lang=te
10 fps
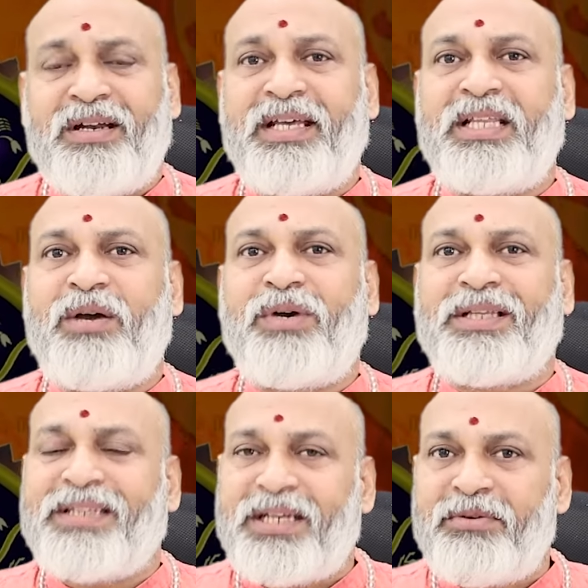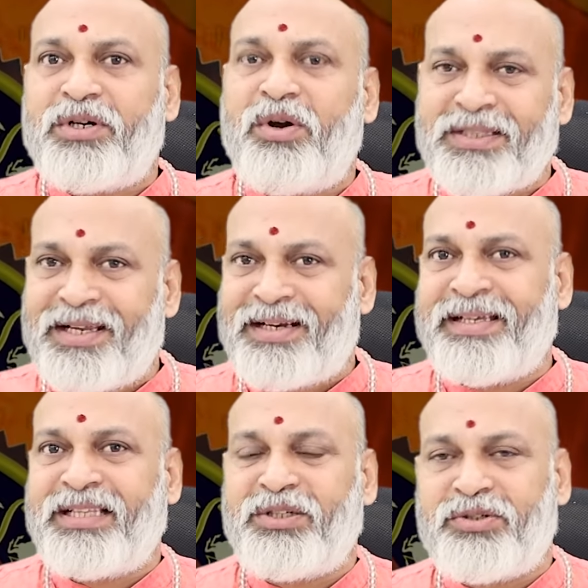లేదా ఒక తెలివిగా ఒక
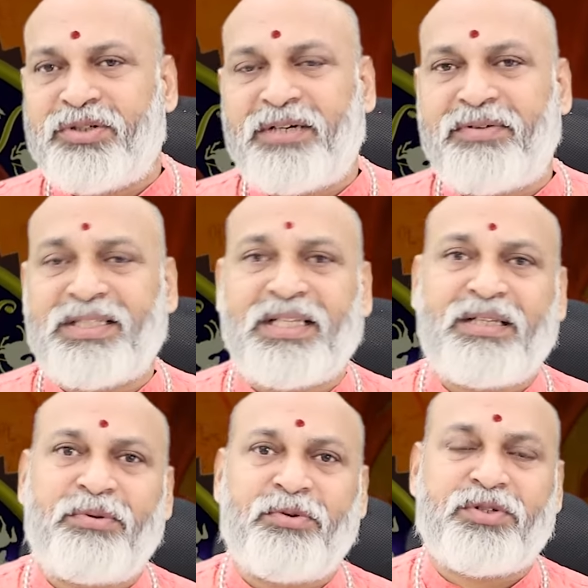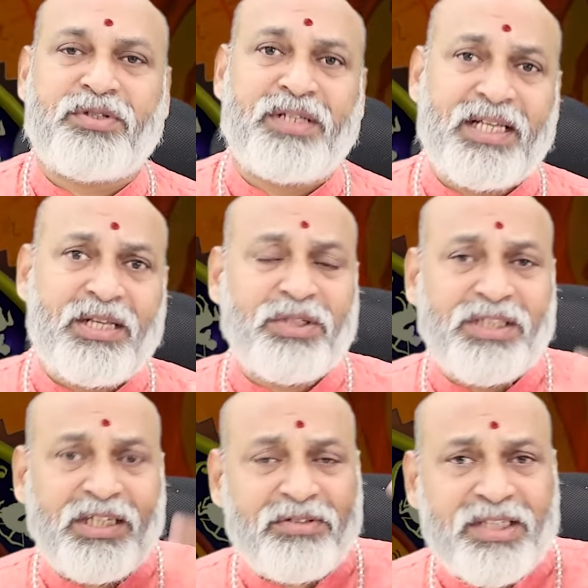నిర్ణయం తీసుకునేటువంటి సందర్భం వస్తుంది లేదా ఒక
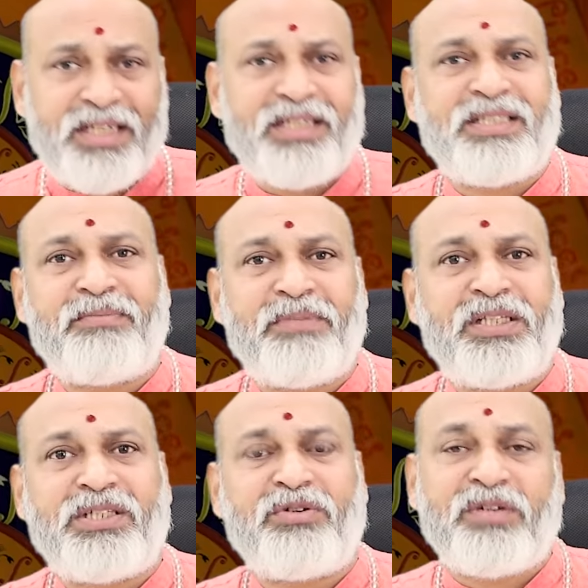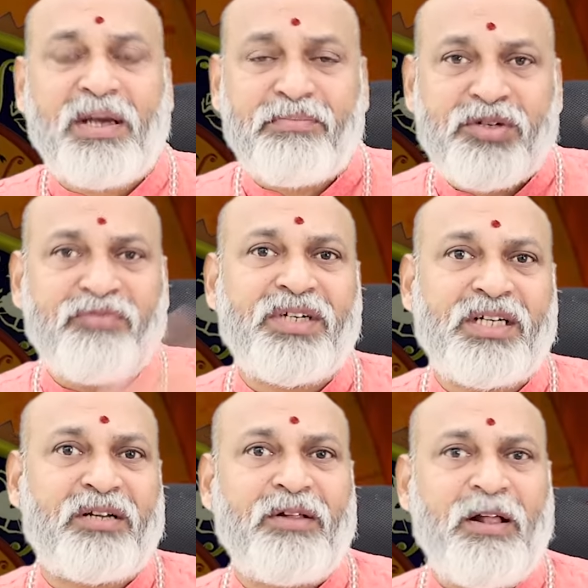తెలివితేటలకు సంబంధించినటువంటి అంశం
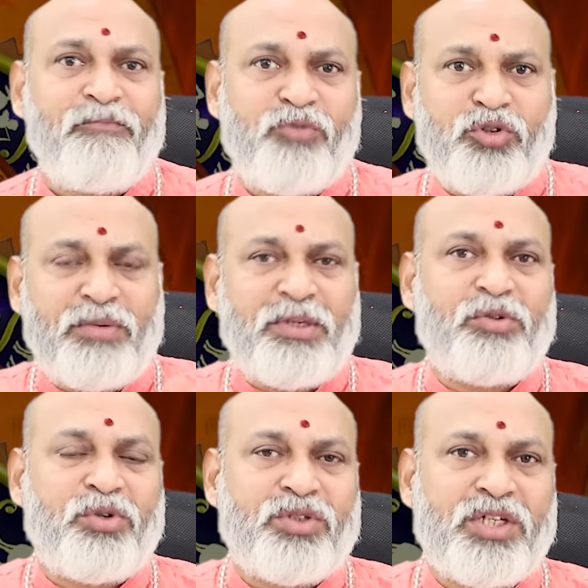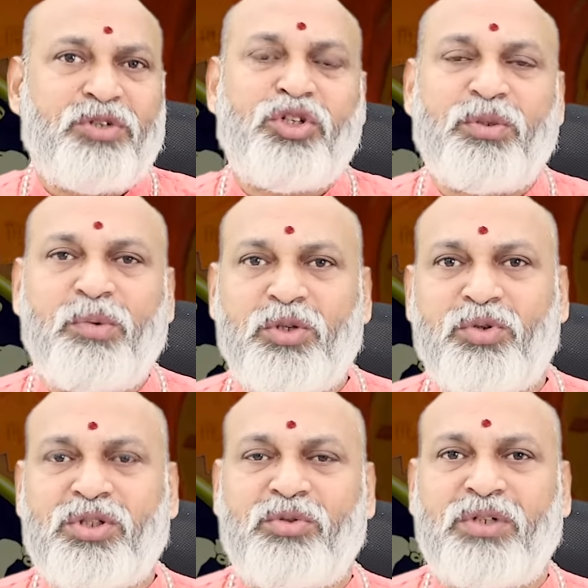వింటారు చూడండి మనం ఒక్కోసారి యూట్యూబ్లో
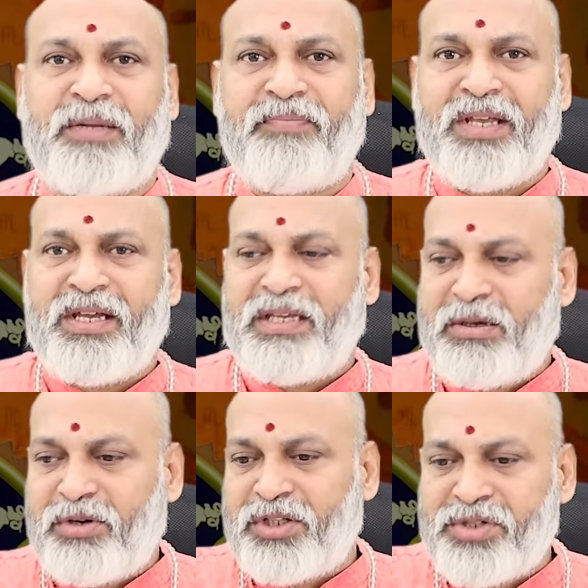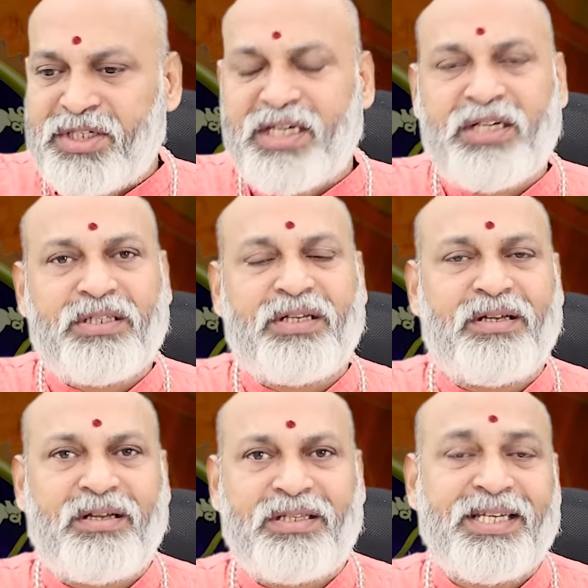చూస్తూ ఉంటాం ఎవరైతే చెక్
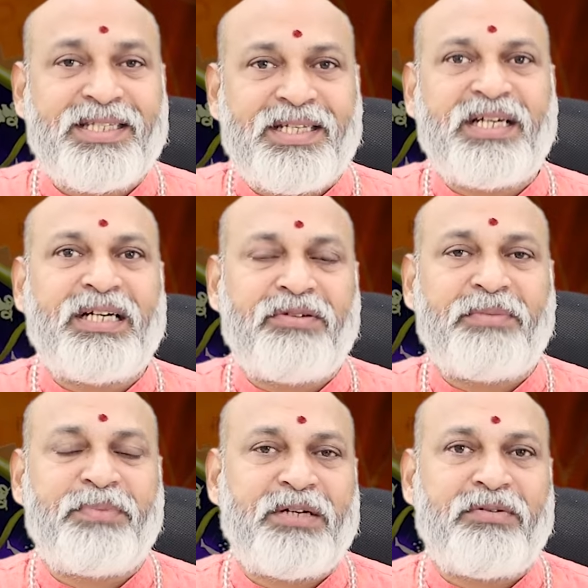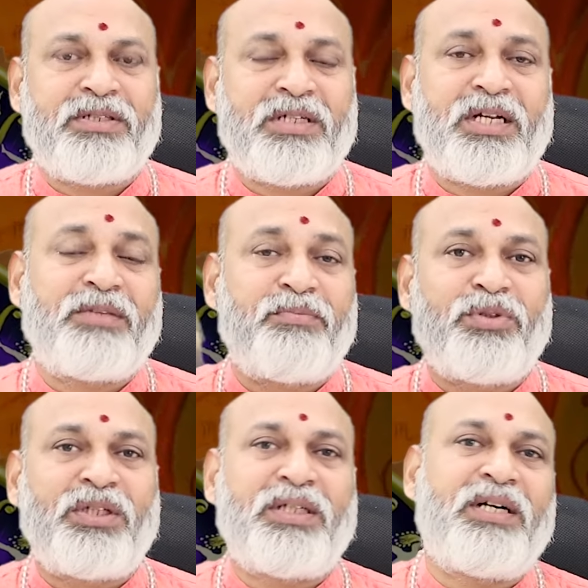చెస్ ఆడేటువంటి పిల్లవాడు చాలా
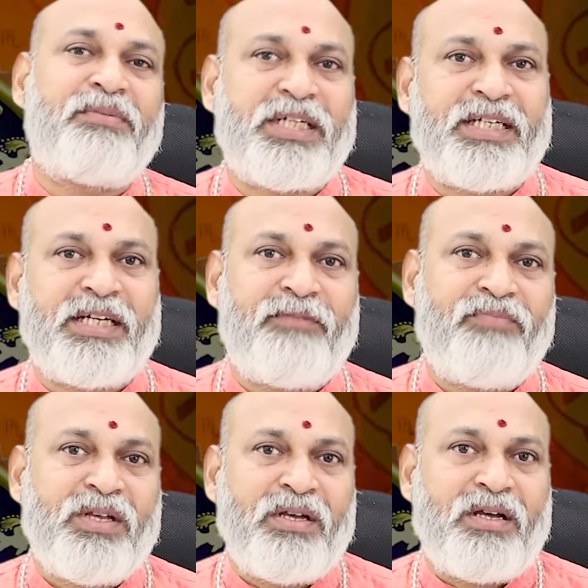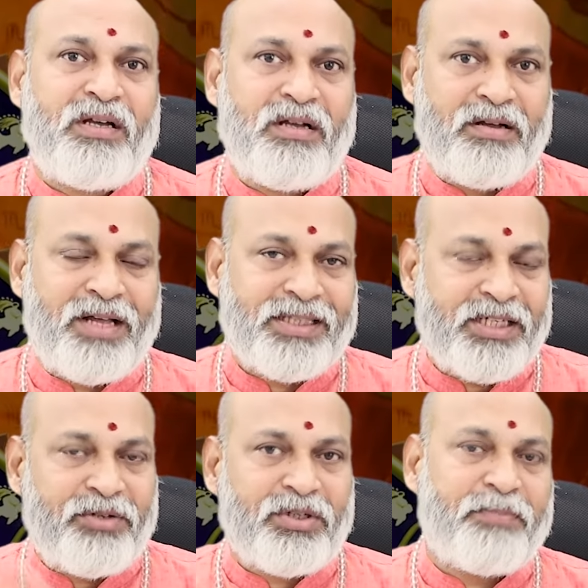అద్భుతంగా మనకి
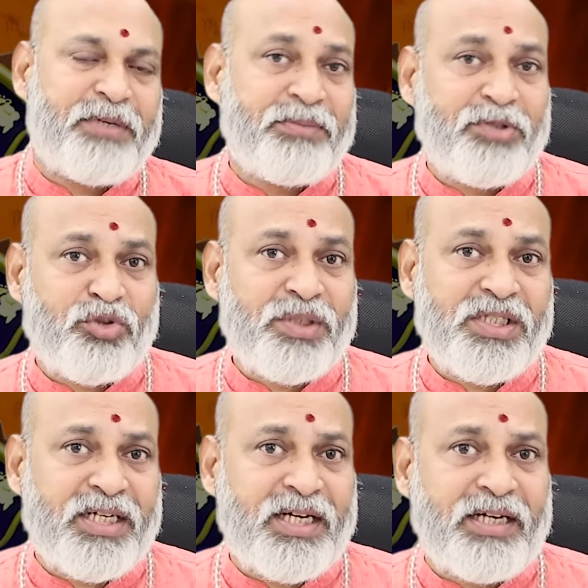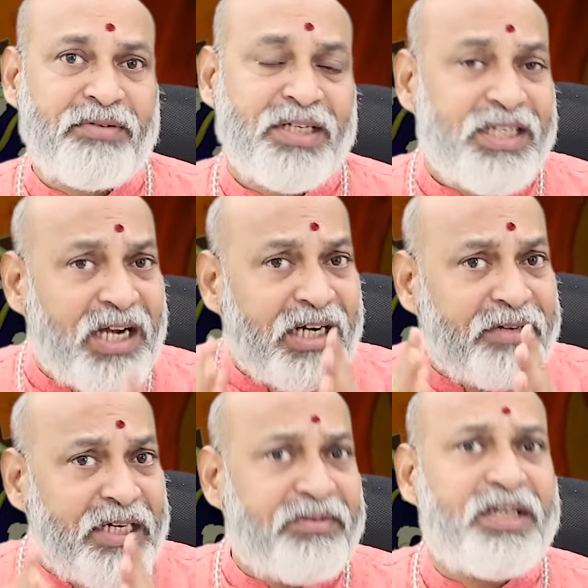అతని యొక్క ప్రతిభ చూపించాడు అనేటువంటి
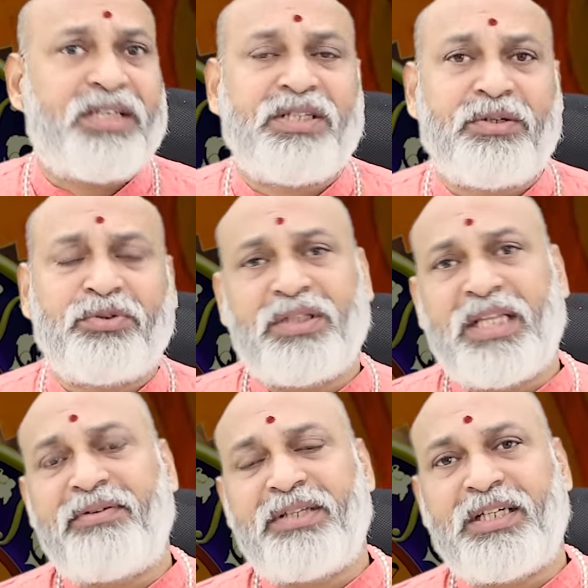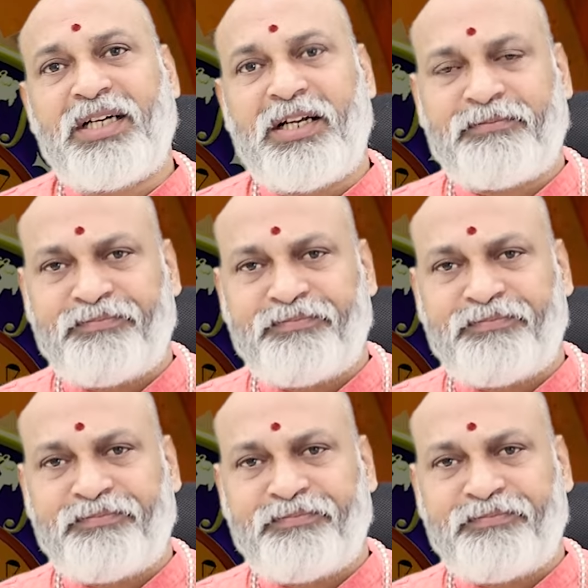ఇట్లాంటివన్నీ వినడం జరుగుతుంది అదేవిధంగా